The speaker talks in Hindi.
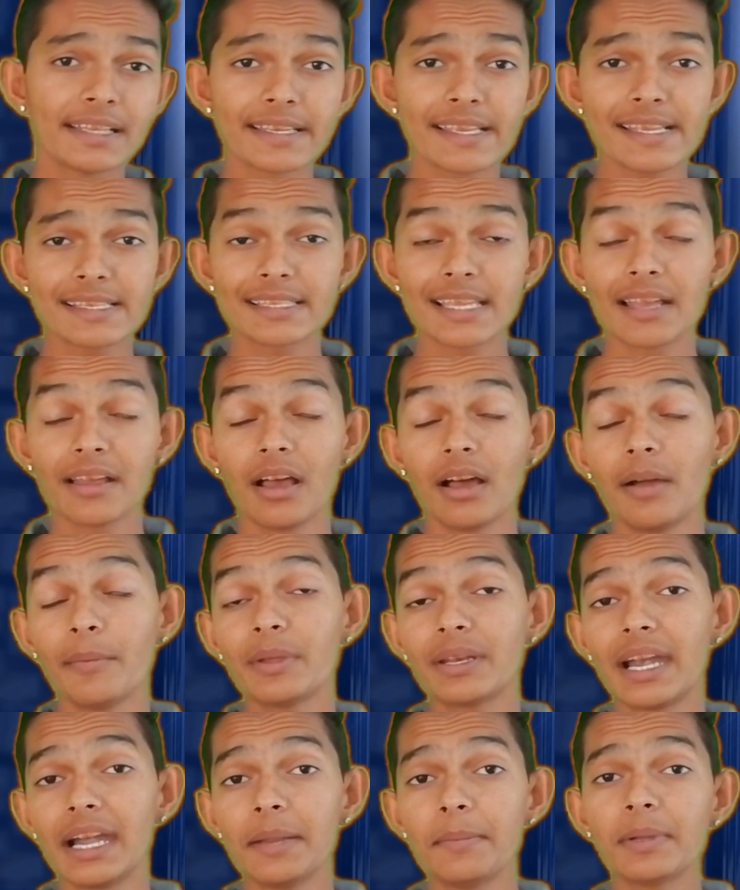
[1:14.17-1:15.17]
जैसे
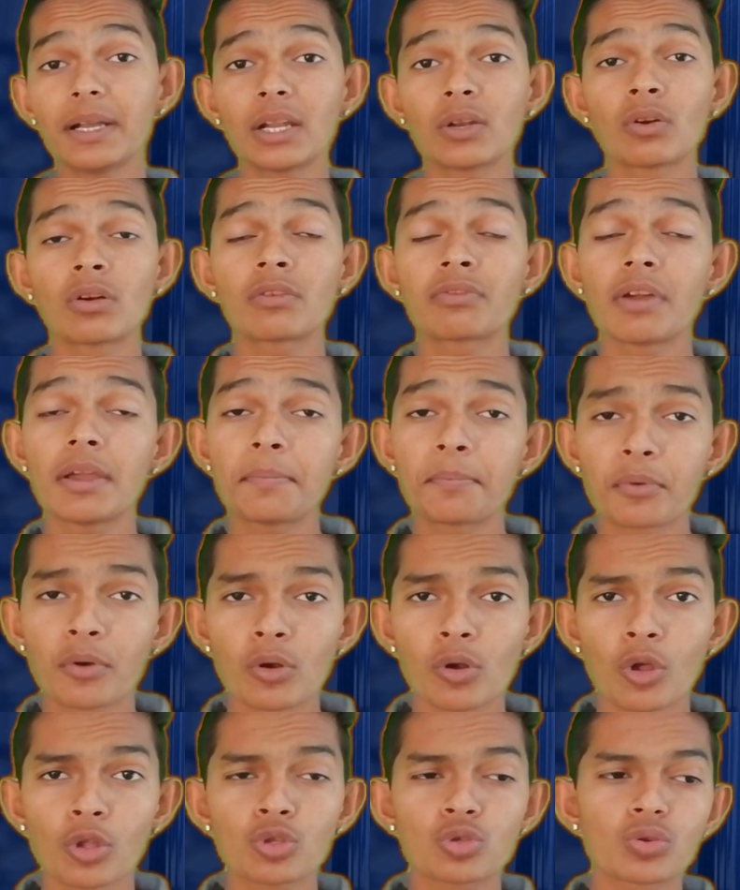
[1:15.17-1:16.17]
अभी रेडमी का नोट फाइव प्रो
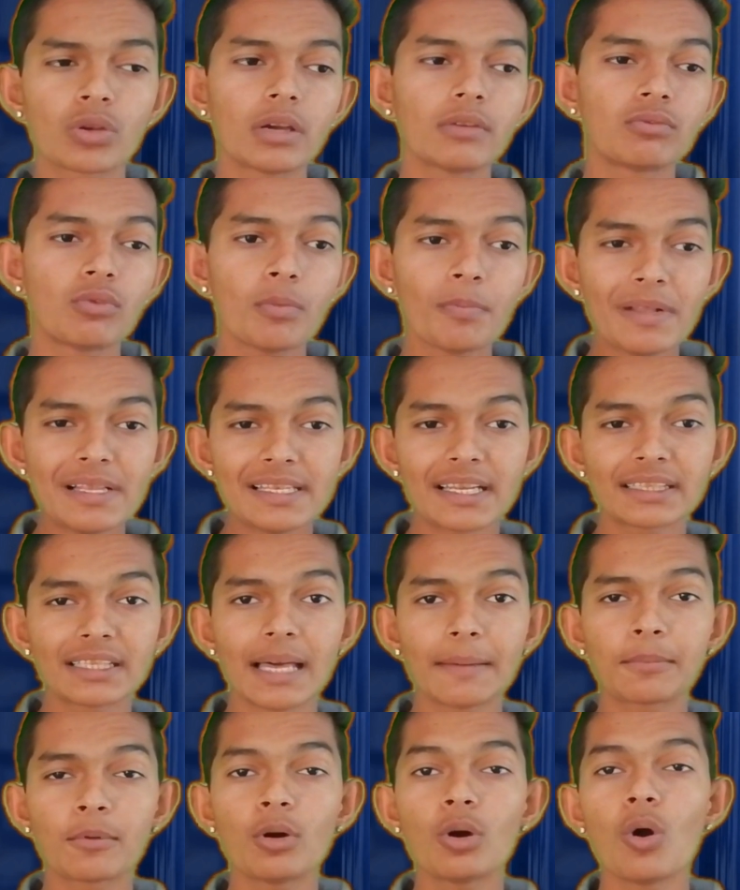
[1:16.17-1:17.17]
लॉन्च हुआ है वो मिल जाता
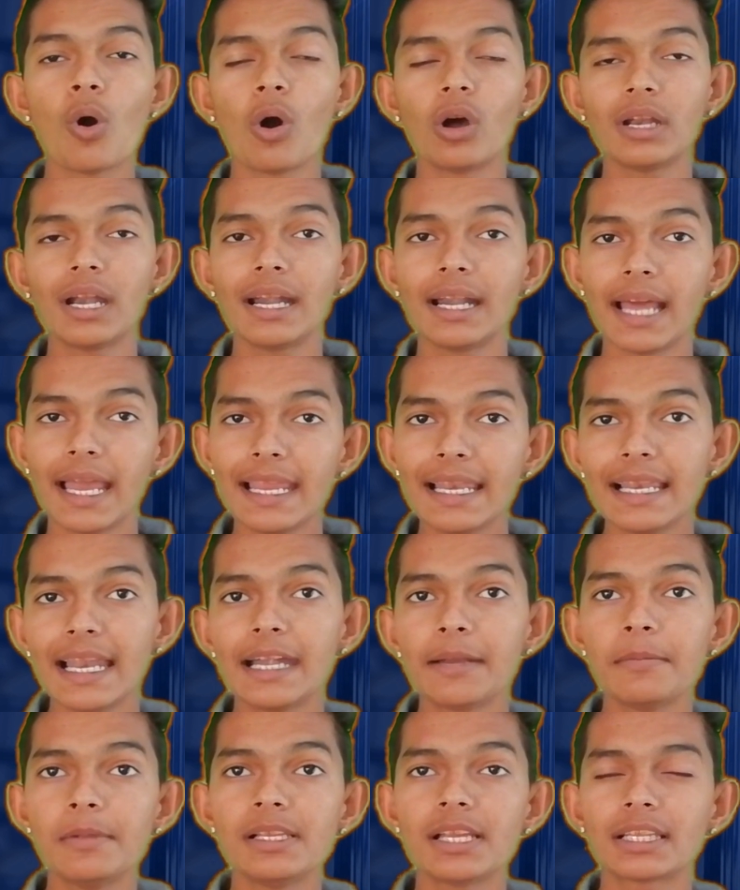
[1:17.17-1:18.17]
है आपको हॉनर नाइन
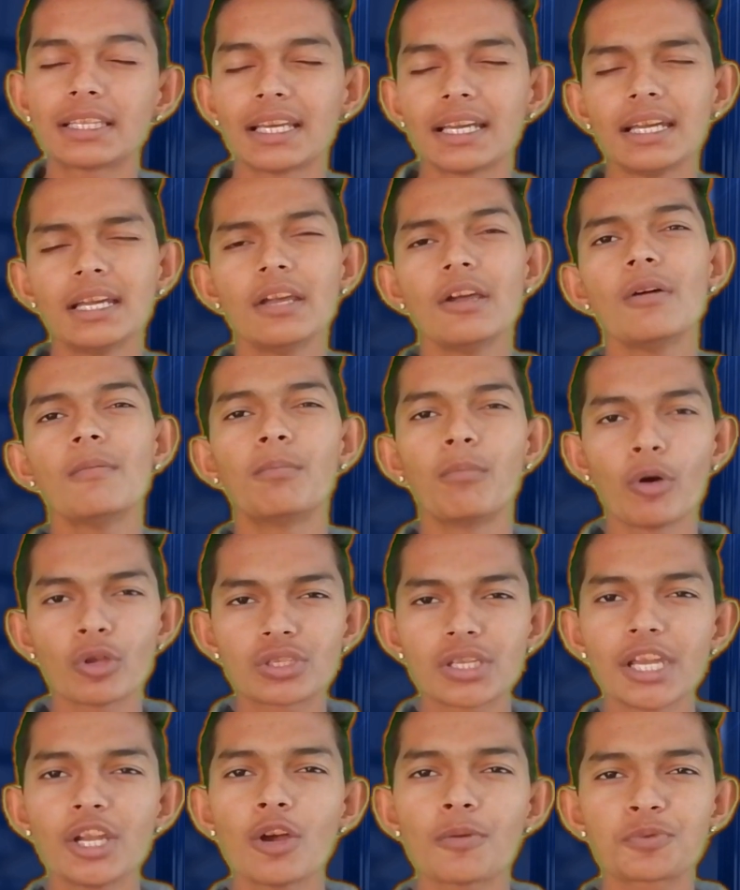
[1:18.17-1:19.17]
लाइट मिल जाता है
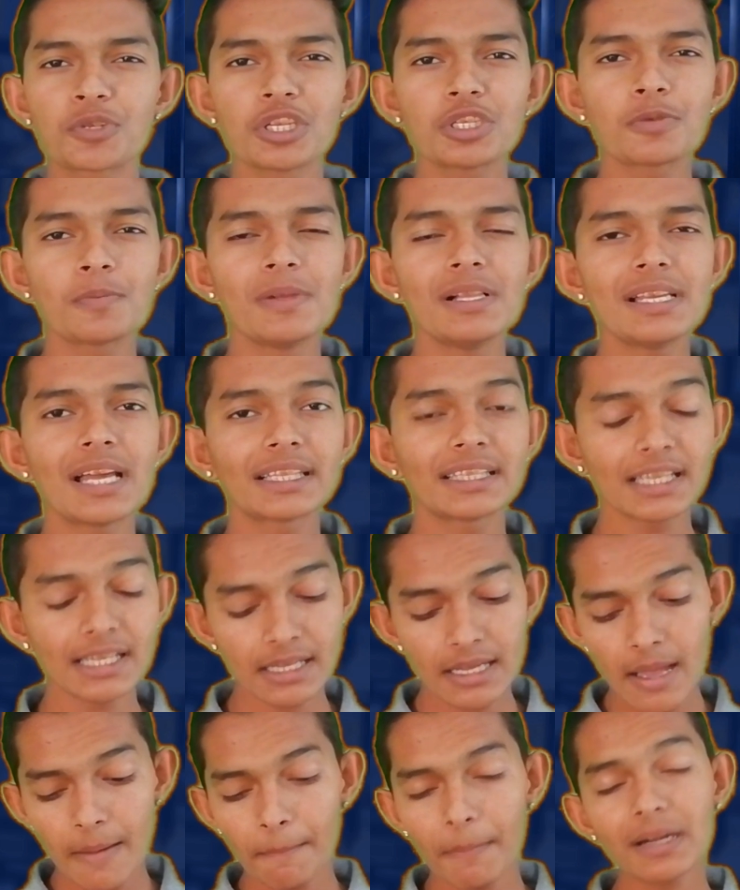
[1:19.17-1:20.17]
बहुत सारे ऑप्शन मिल जाते
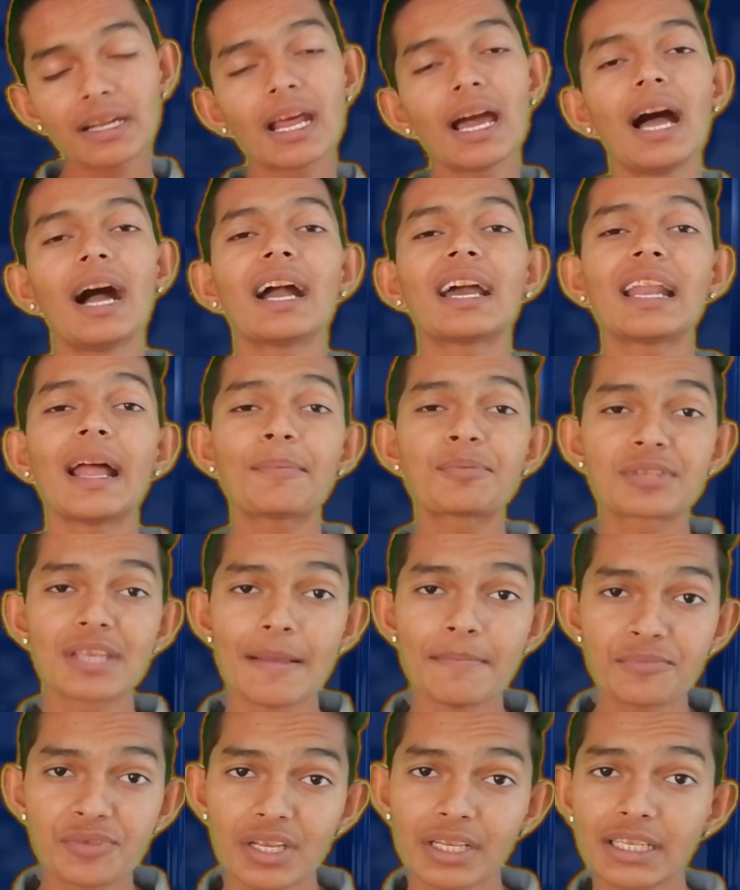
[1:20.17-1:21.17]
हैं बट बट हाँ अगर आप
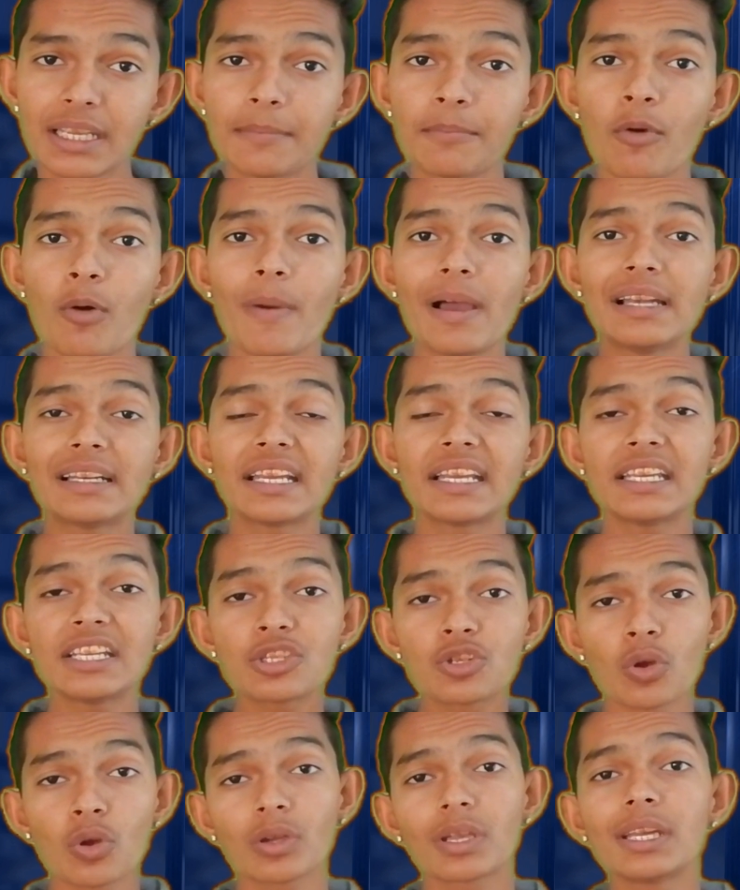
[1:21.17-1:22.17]
सैमसंग के मोबाइल के ही
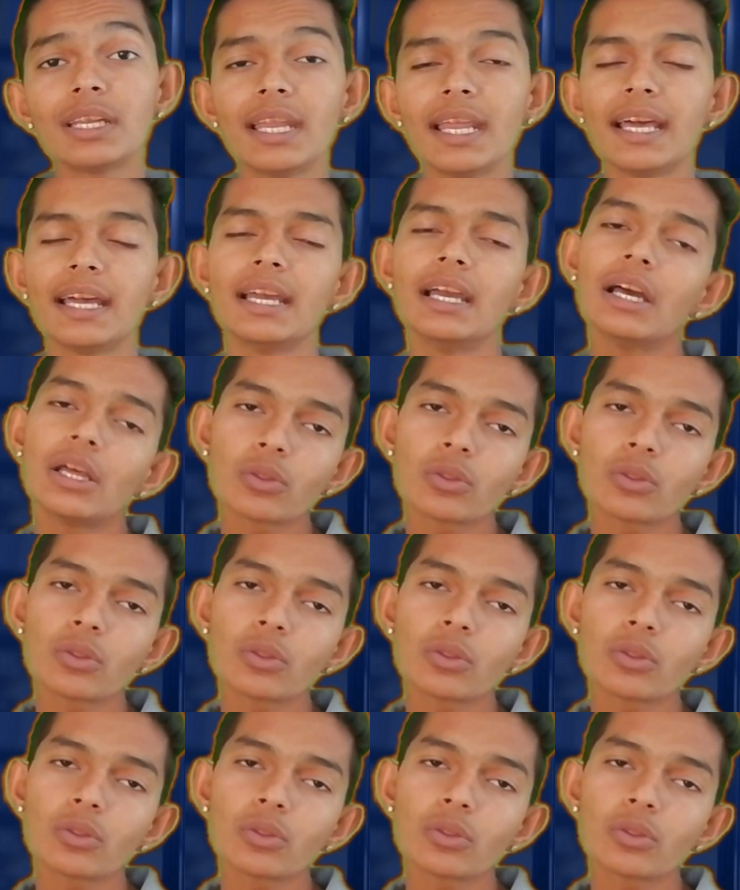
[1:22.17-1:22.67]
शौकीन है